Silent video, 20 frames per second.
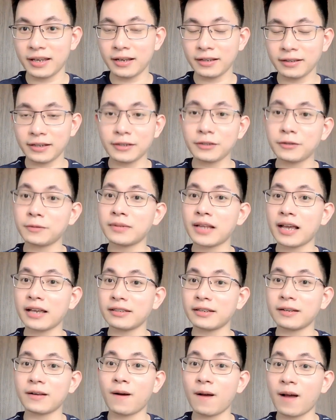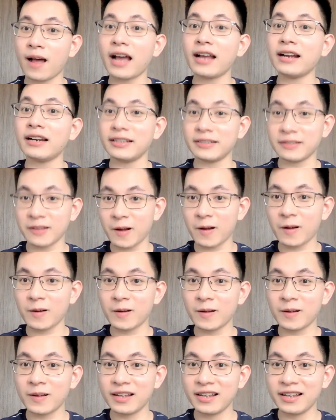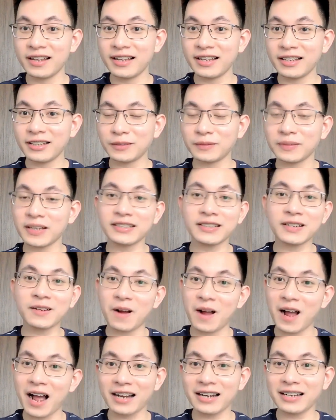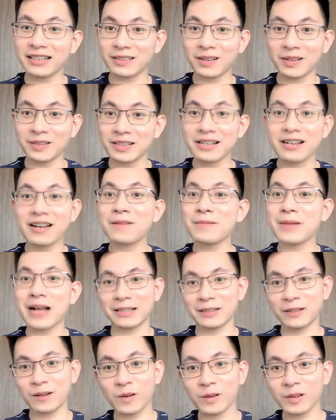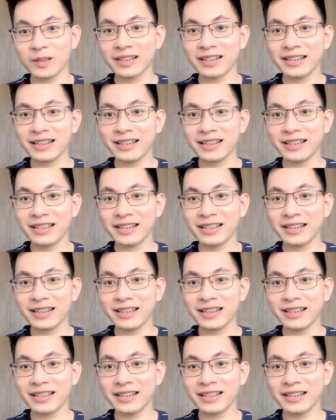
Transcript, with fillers: thì chúng ta sẽ có hai lý do chúng ta sẽ có hai lý do rất cơ bản thôi